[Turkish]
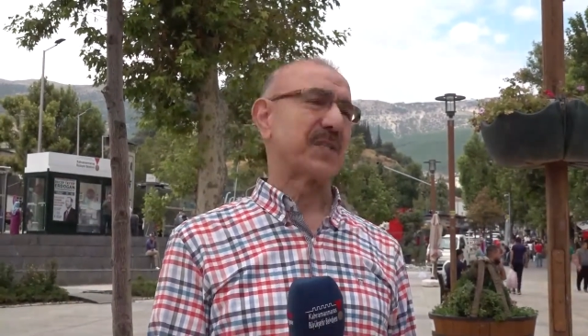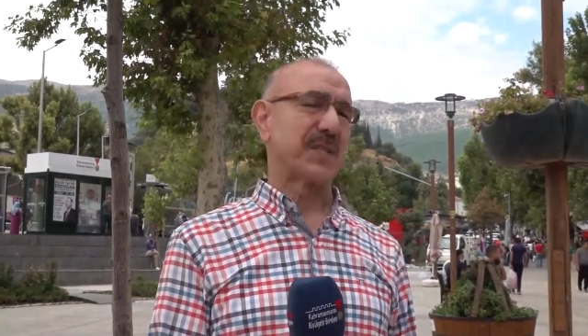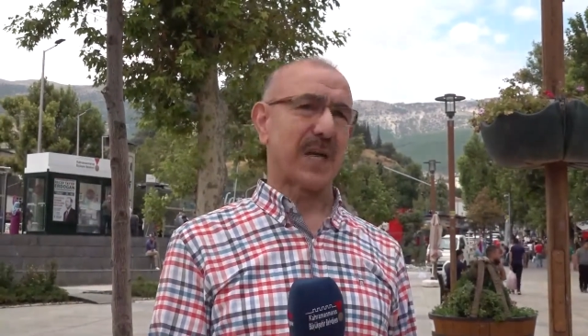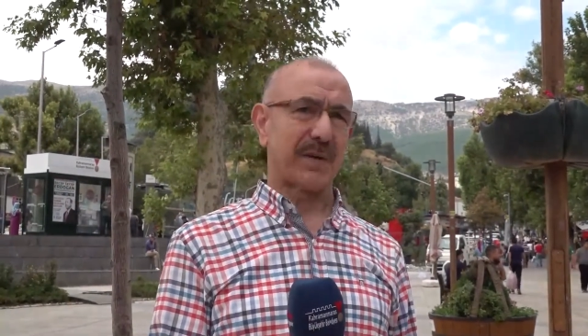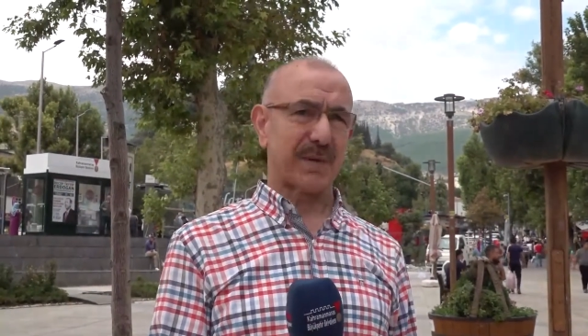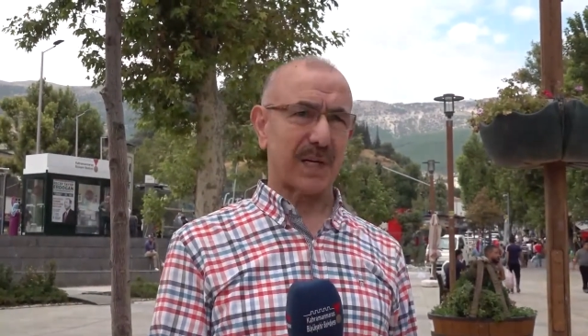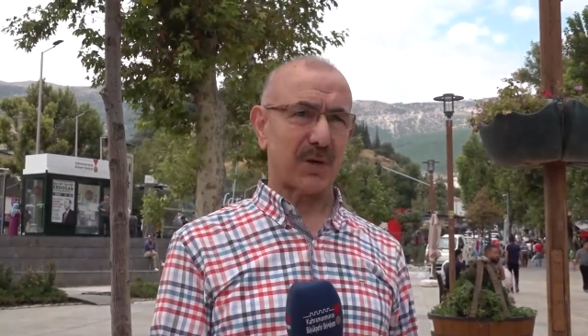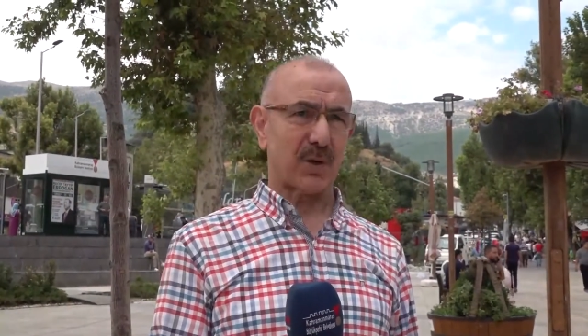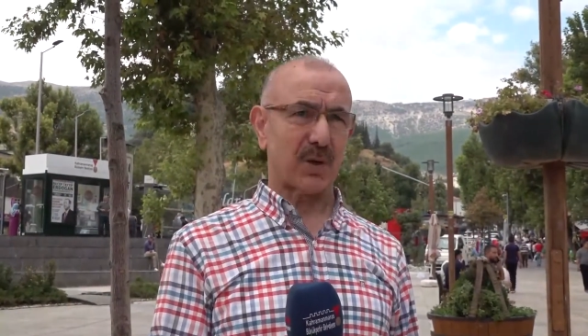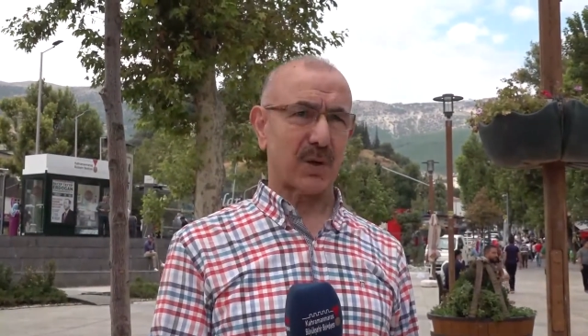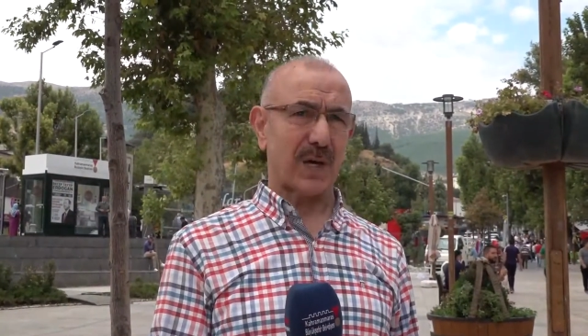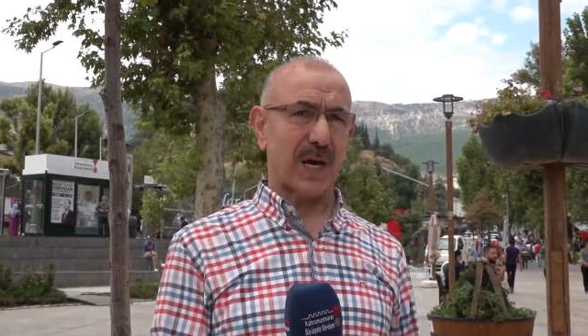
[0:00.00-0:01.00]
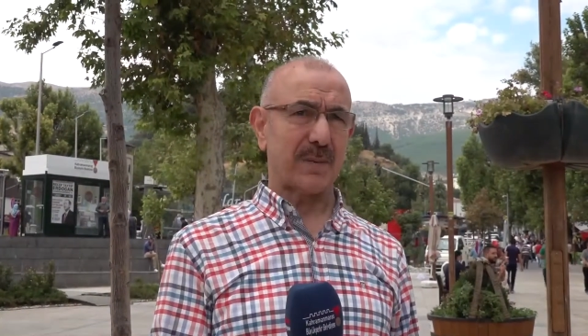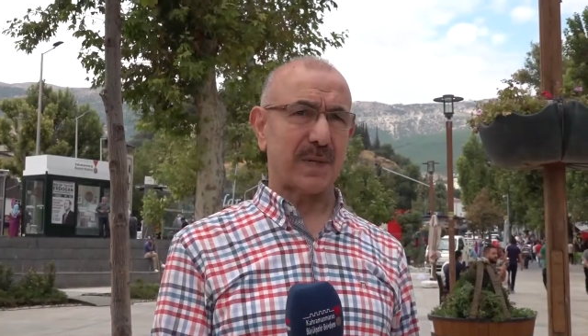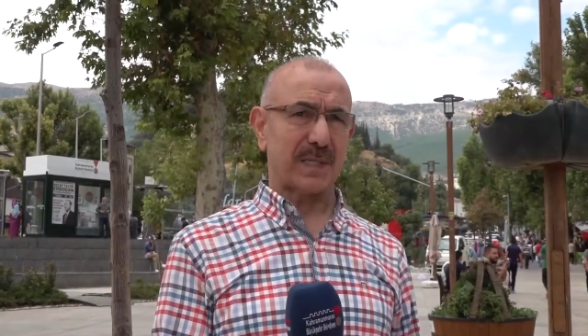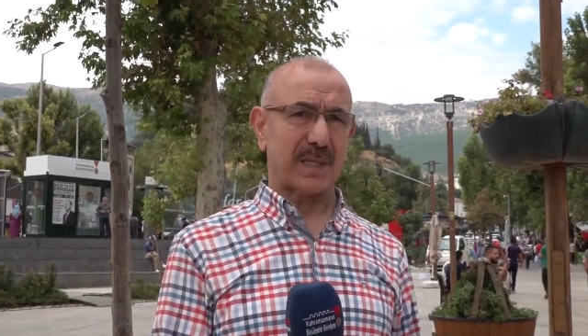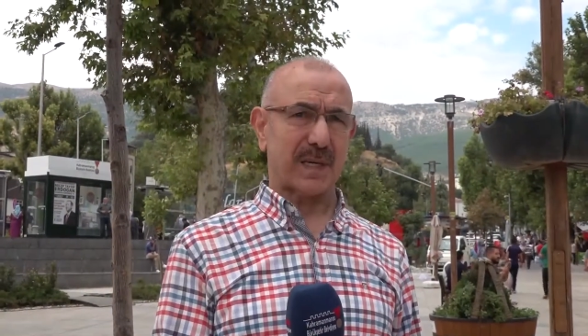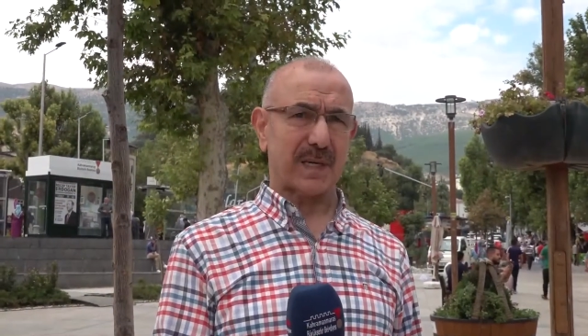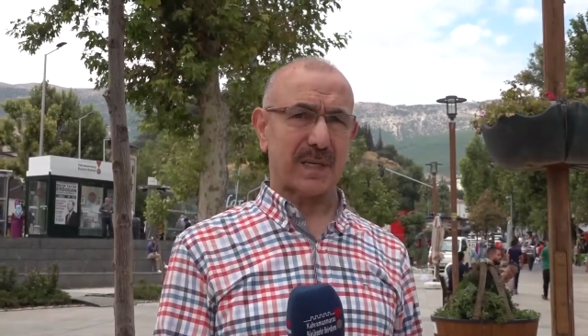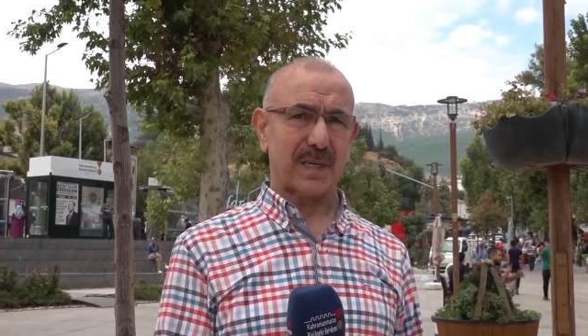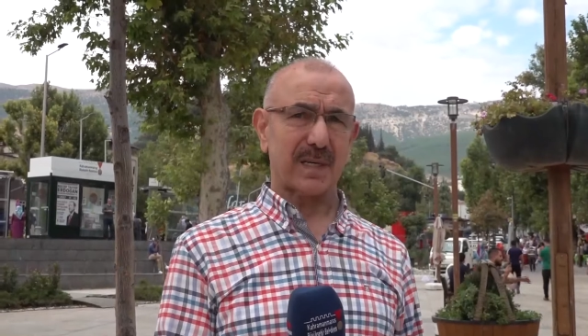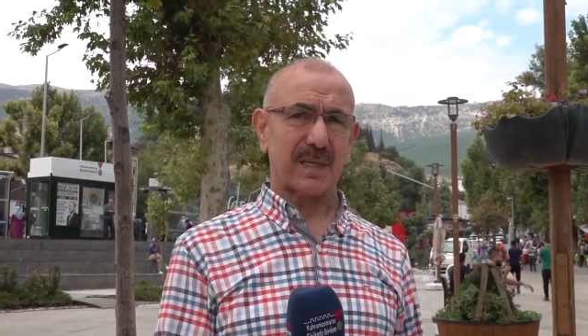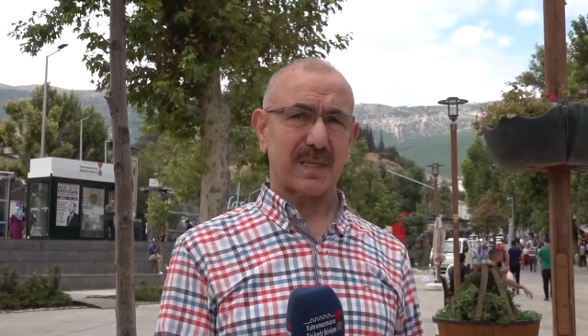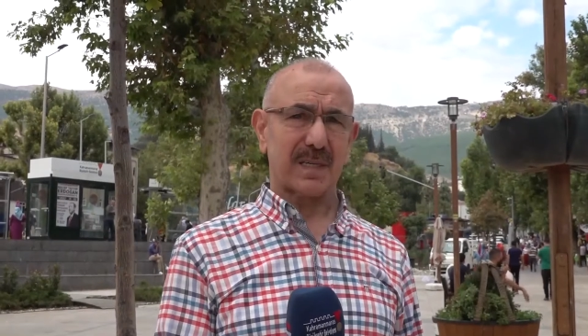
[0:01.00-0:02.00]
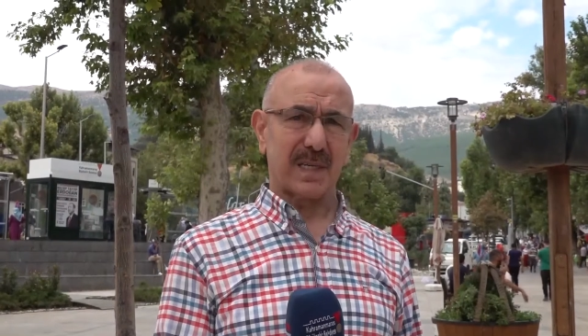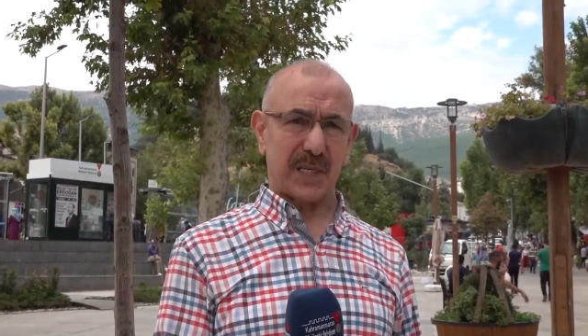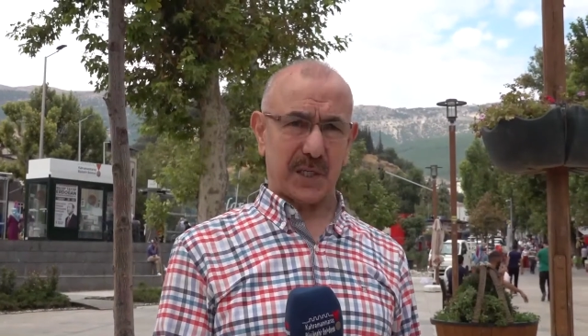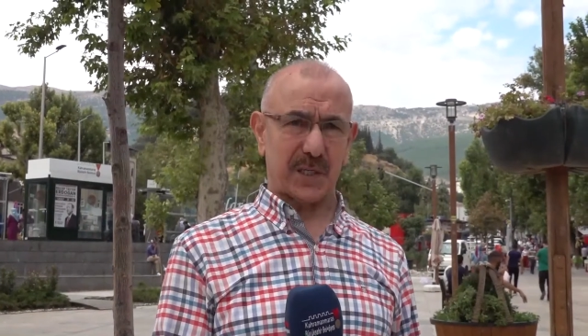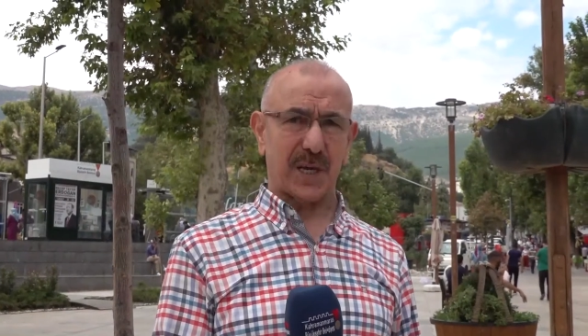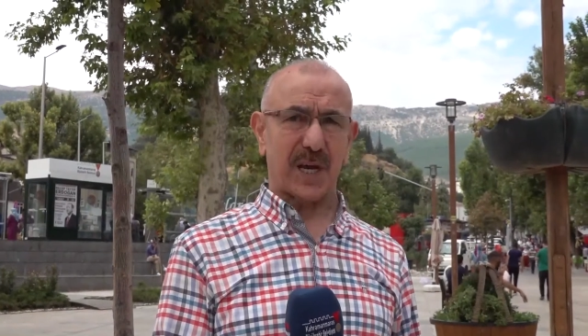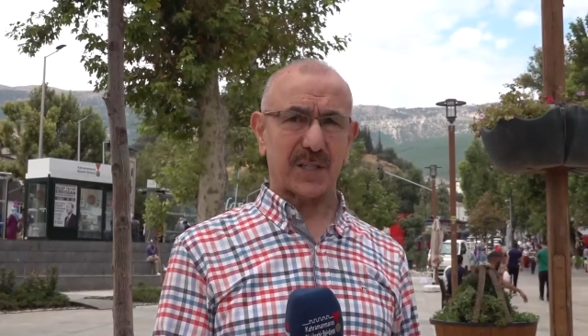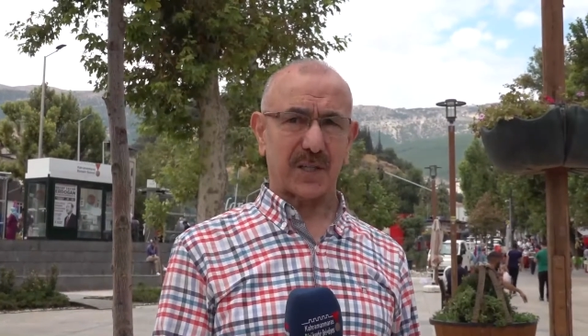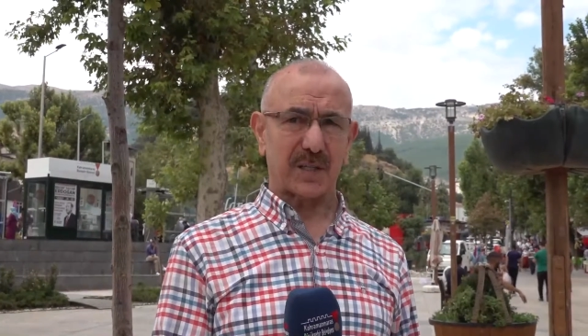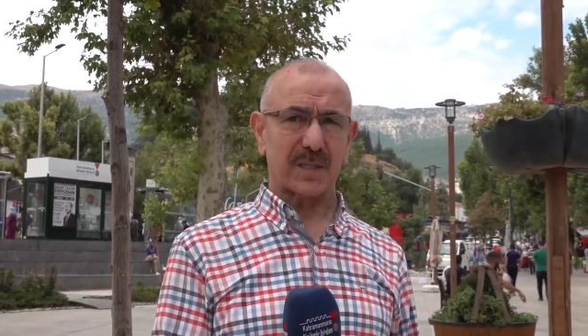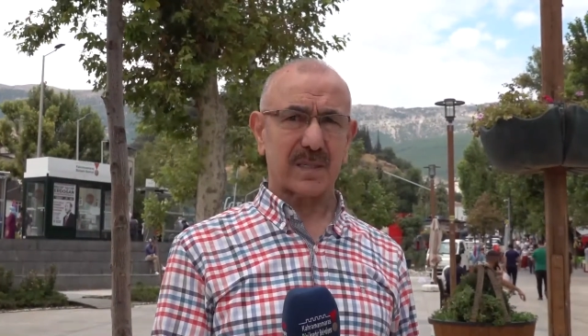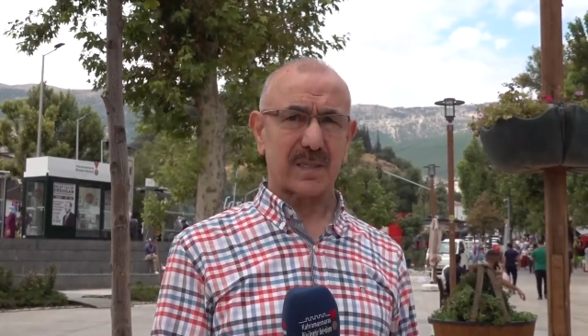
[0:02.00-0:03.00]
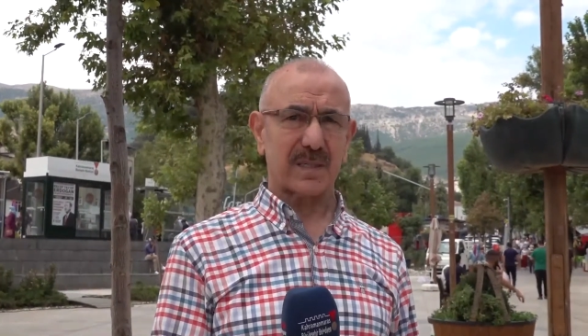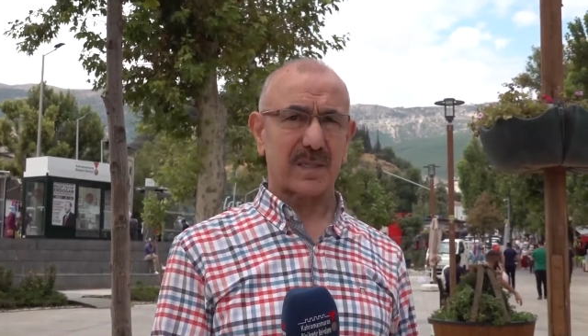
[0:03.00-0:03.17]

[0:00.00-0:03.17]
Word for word: Çevre yolu elbette ki ihtiyaçtır.